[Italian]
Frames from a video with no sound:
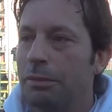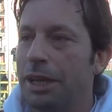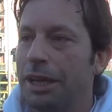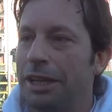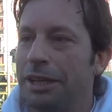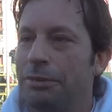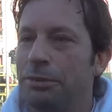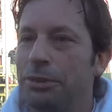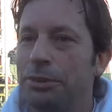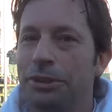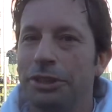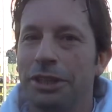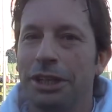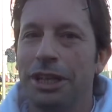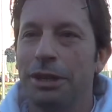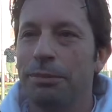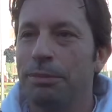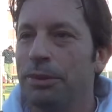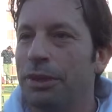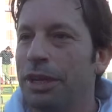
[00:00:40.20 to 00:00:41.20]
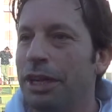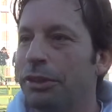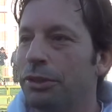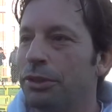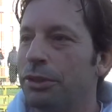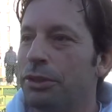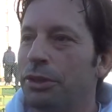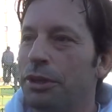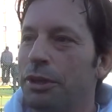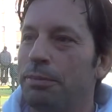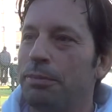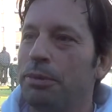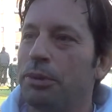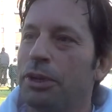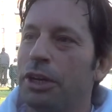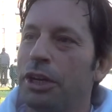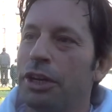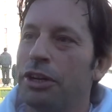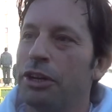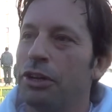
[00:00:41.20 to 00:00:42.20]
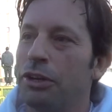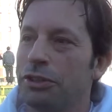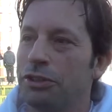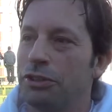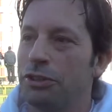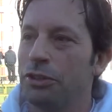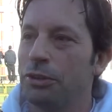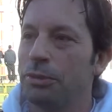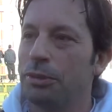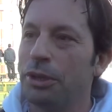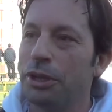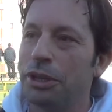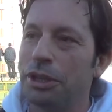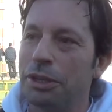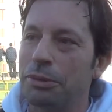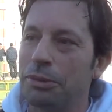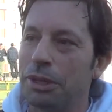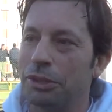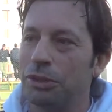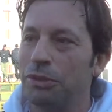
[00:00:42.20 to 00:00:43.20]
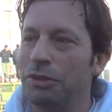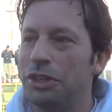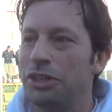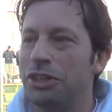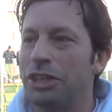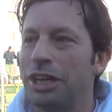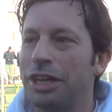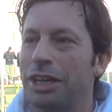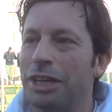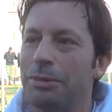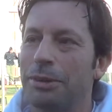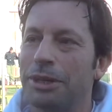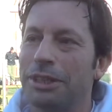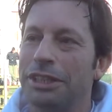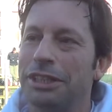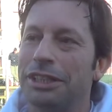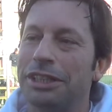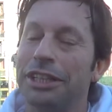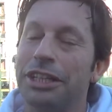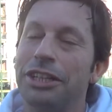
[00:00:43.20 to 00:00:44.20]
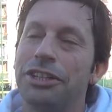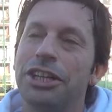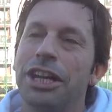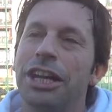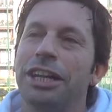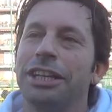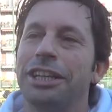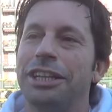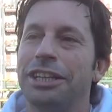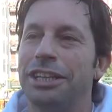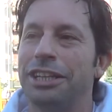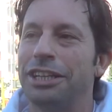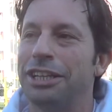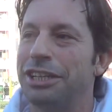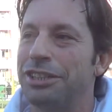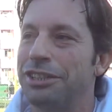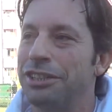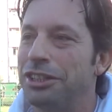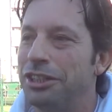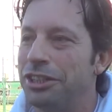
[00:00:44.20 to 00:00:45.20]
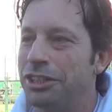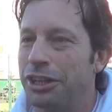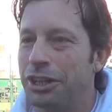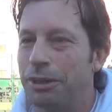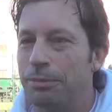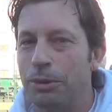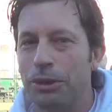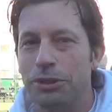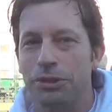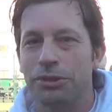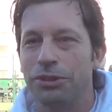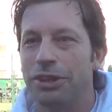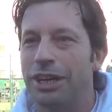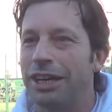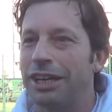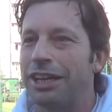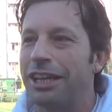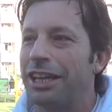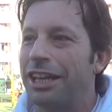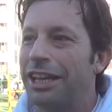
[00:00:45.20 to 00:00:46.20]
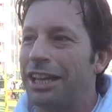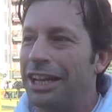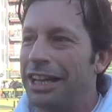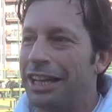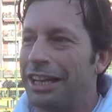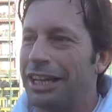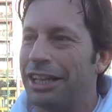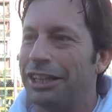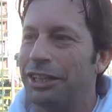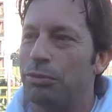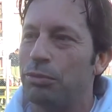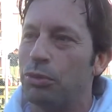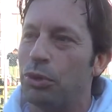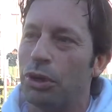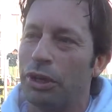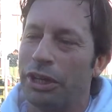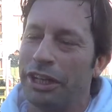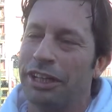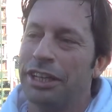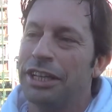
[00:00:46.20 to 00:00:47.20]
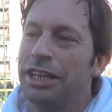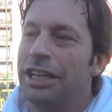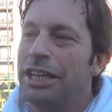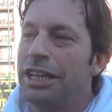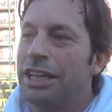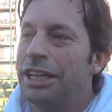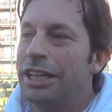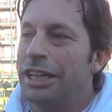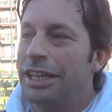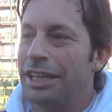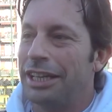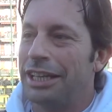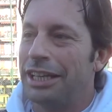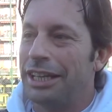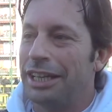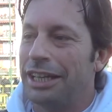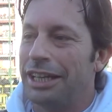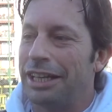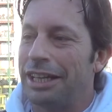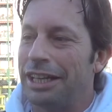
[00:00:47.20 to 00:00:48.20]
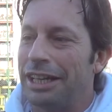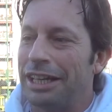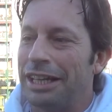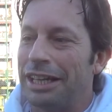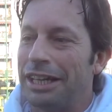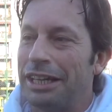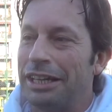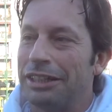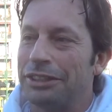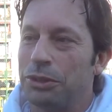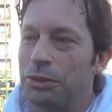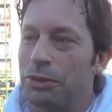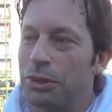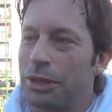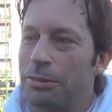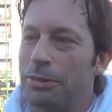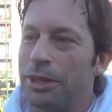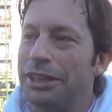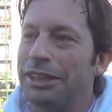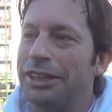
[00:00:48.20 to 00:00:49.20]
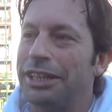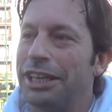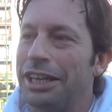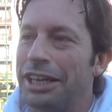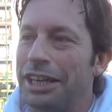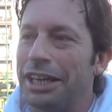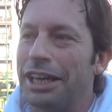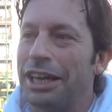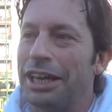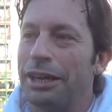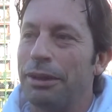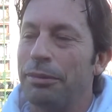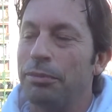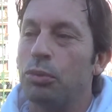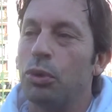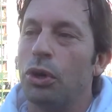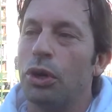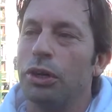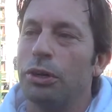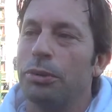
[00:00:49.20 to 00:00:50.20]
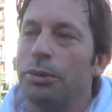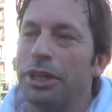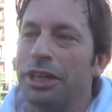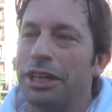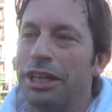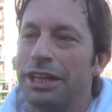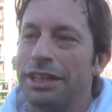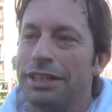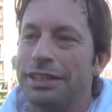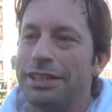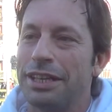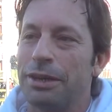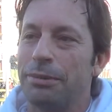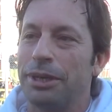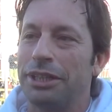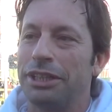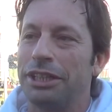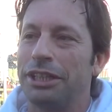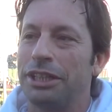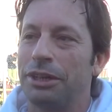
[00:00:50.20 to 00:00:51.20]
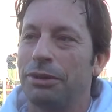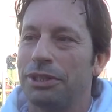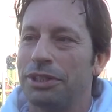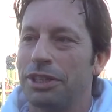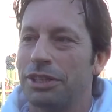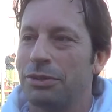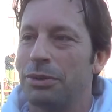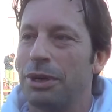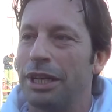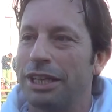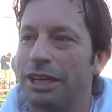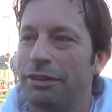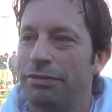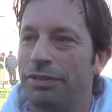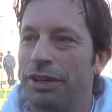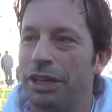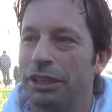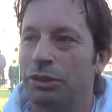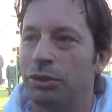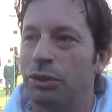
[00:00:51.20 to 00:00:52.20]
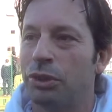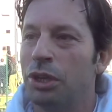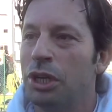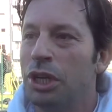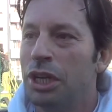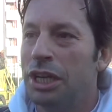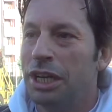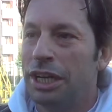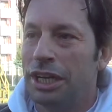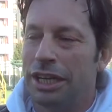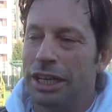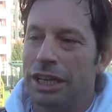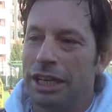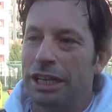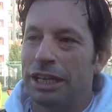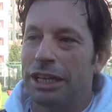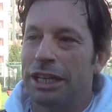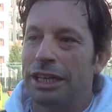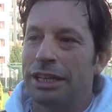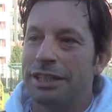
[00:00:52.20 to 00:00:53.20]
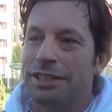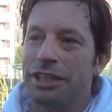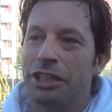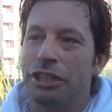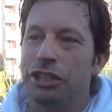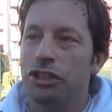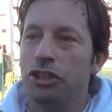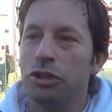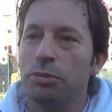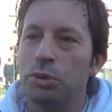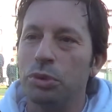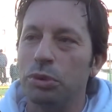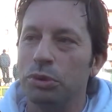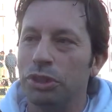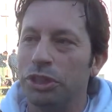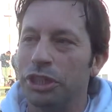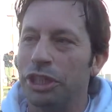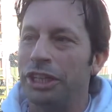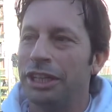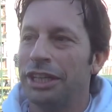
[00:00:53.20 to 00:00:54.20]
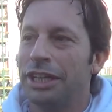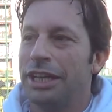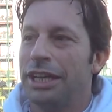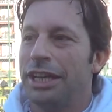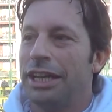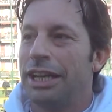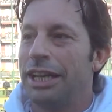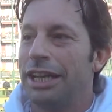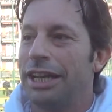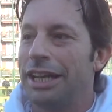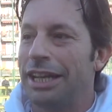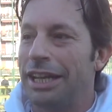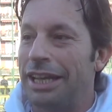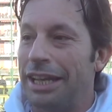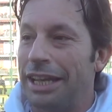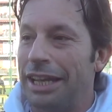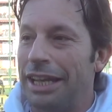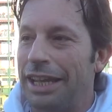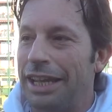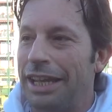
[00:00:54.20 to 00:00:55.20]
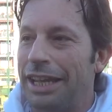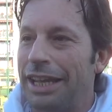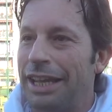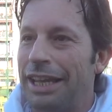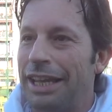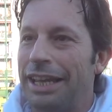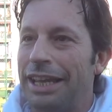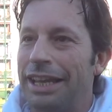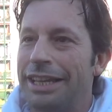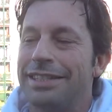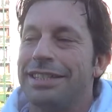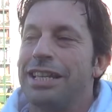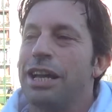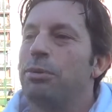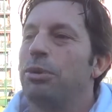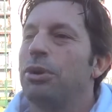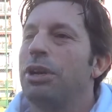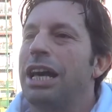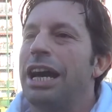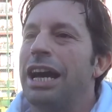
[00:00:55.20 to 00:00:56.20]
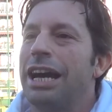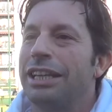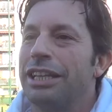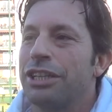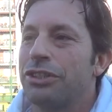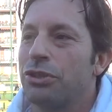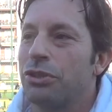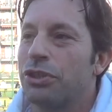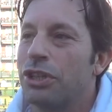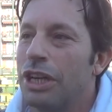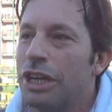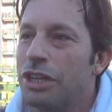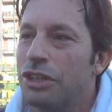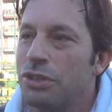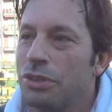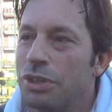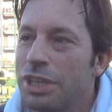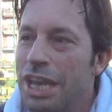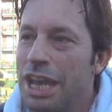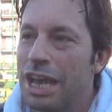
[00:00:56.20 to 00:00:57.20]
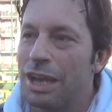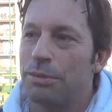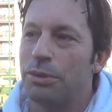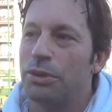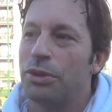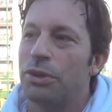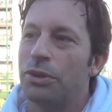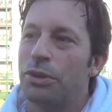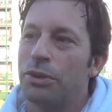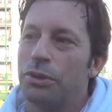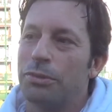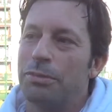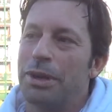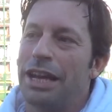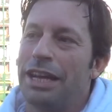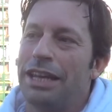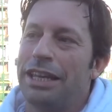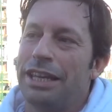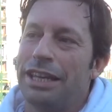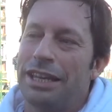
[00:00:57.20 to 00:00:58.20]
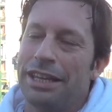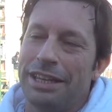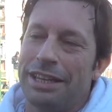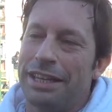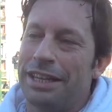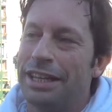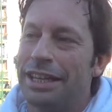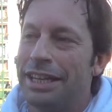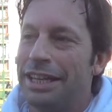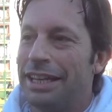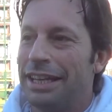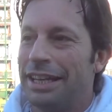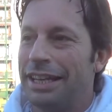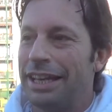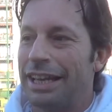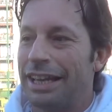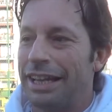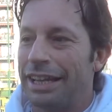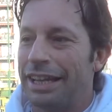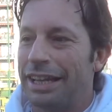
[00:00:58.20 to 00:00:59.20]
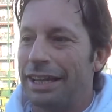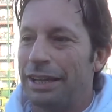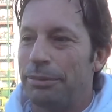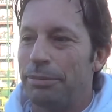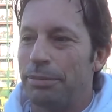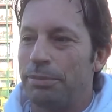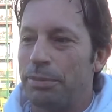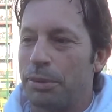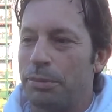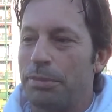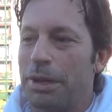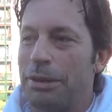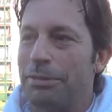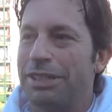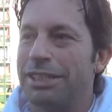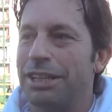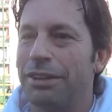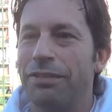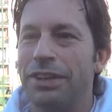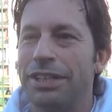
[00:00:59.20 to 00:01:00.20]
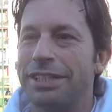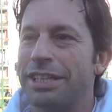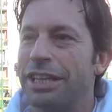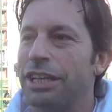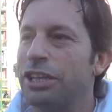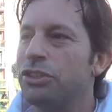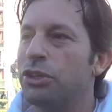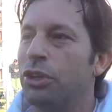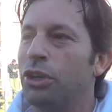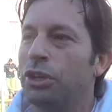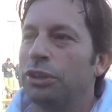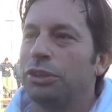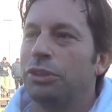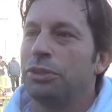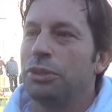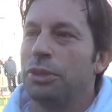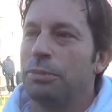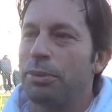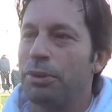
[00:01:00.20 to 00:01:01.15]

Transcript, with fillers: Beh, il momento del campionato è più che rosio, poi quando vinci anche partite del genere si dice che poi sono anche le annate buone. E sicuramente buono perché in sei partite questa squadra ha fatto eh, 16 punti e, e, stiamo là, adesso ce la giochiamo, ormai eh, il problema salvezza è risolto e